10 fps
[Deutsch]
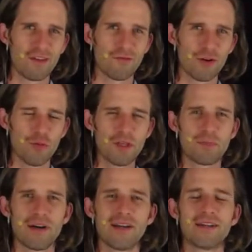Warum ich
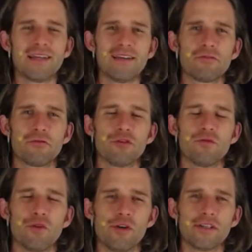bei Denken,
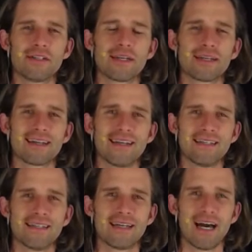Fühlen, Wollen
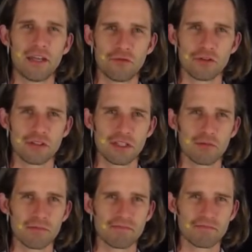keine Antworten gebe.